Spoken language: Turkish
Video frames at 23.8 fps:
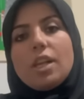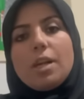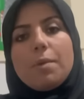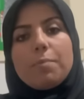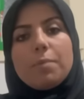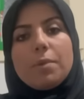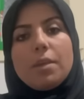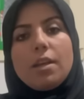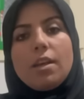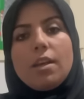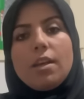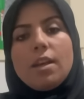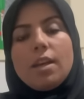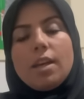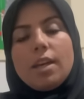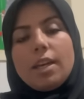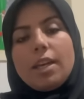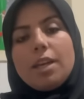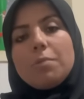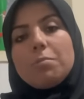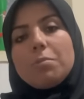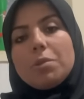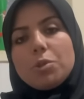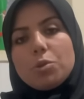Hem de
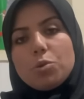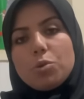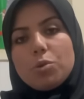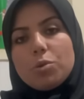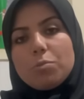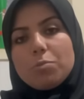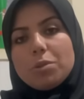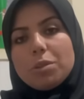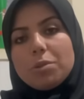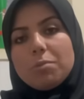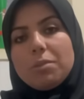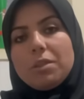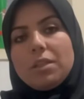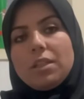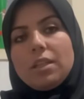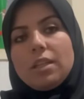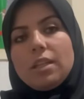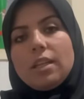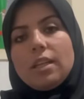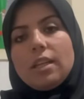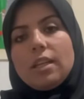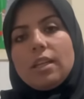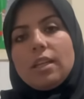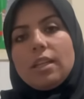Elmas Görümcem'in
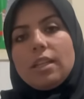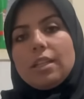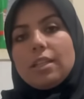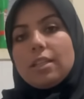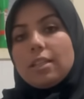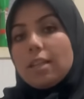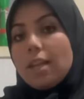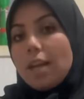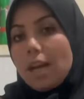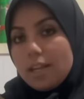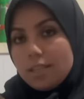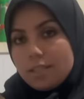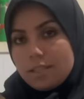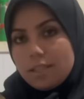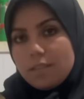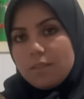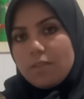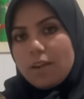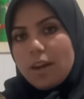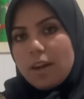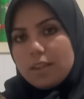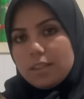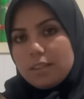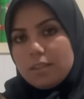e, Yasin'i
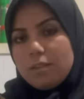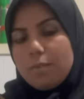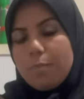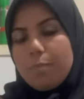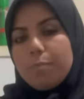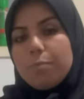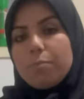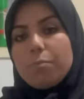vardı.